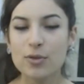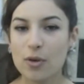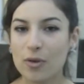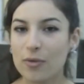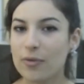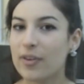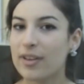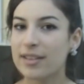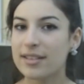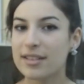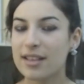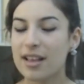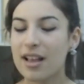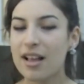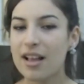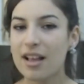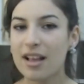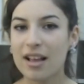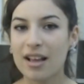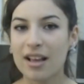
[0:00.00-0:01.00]
çok
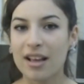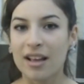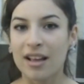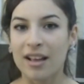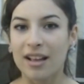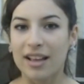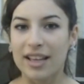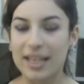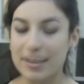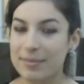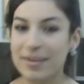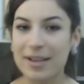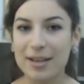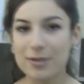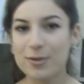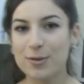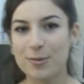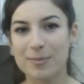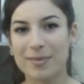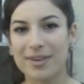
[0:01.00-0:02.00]
fazla
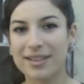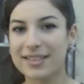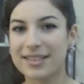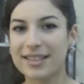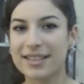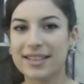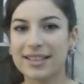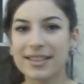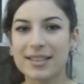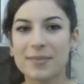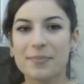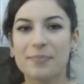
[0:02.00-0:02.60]
imkan sunmaktadır.